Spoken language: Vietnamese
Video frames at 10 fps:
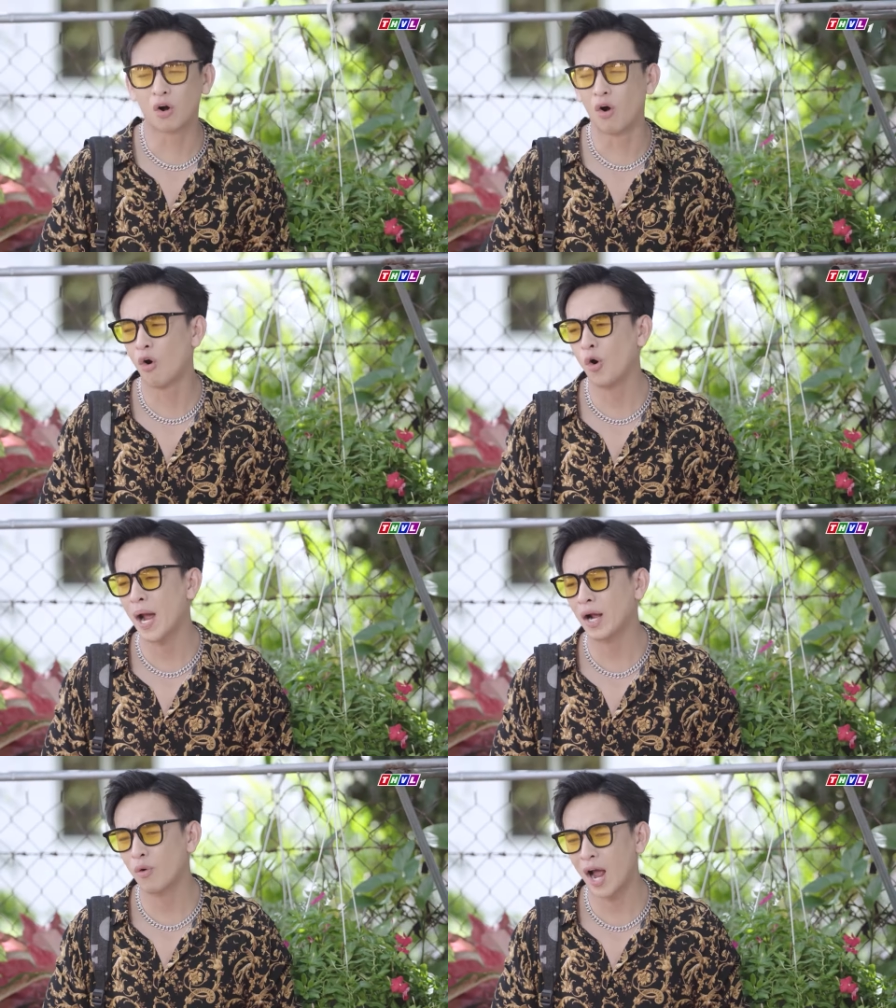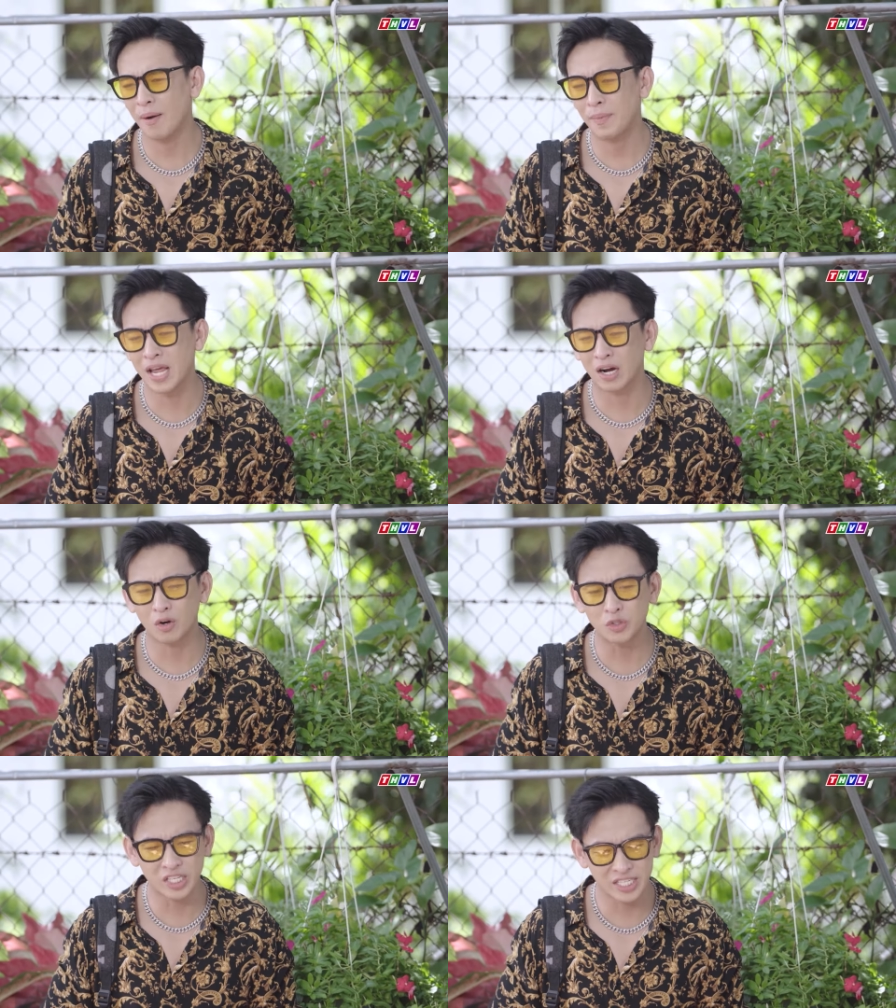ủa bác quá bây giờ
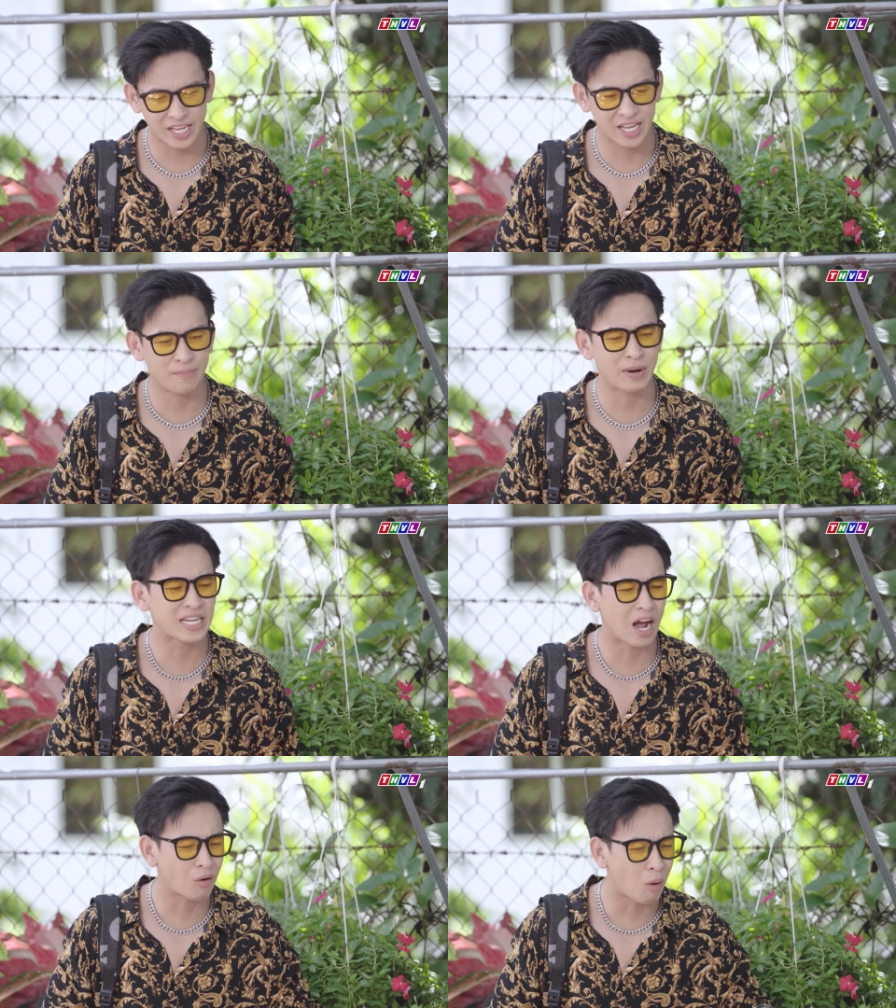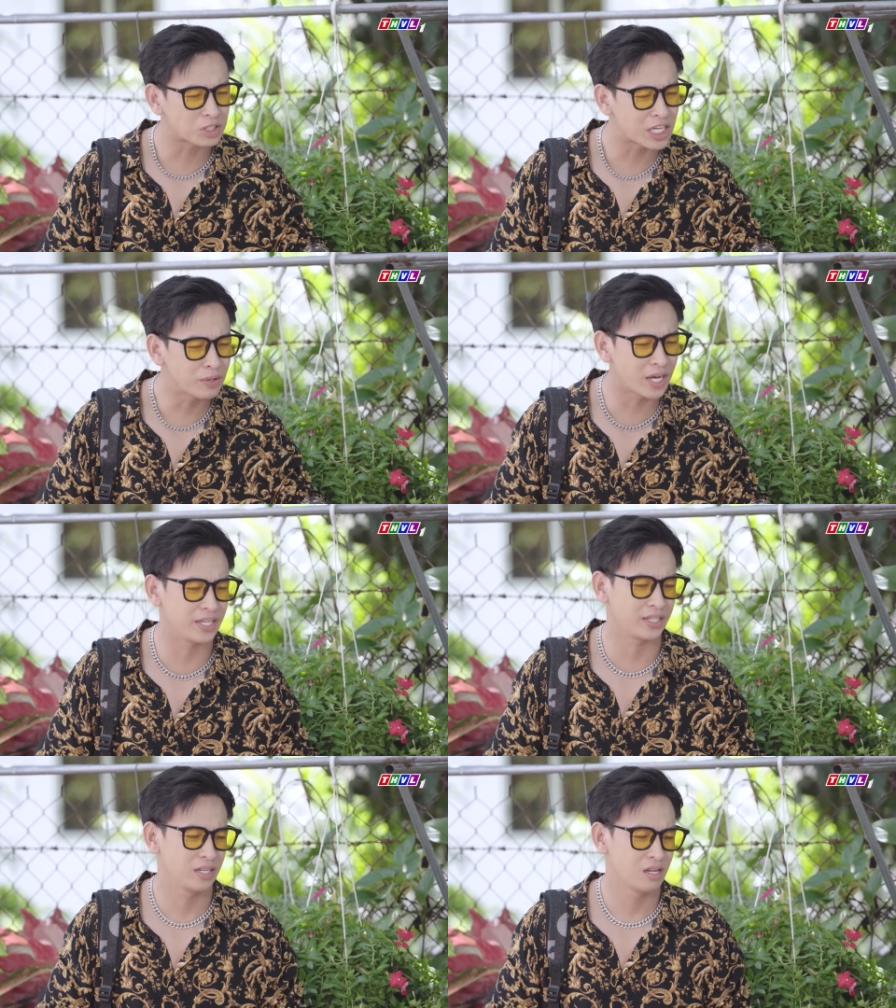có chuyện gì á bác chờ con một xíu
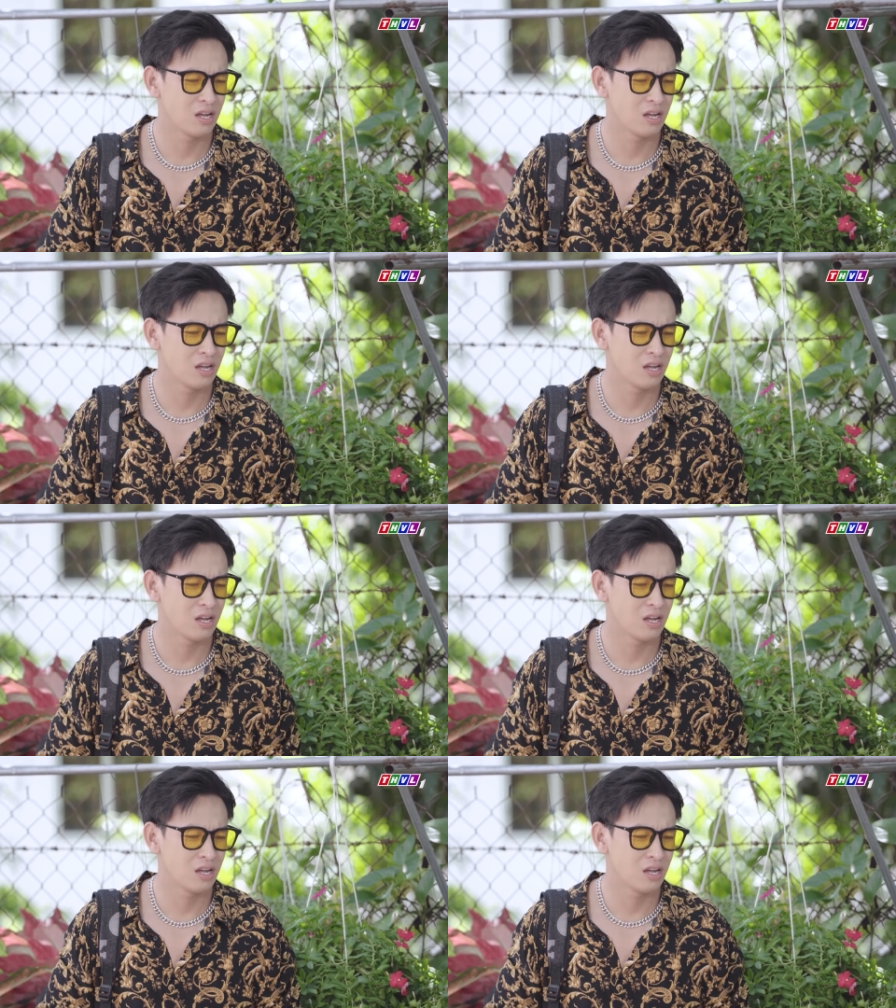đi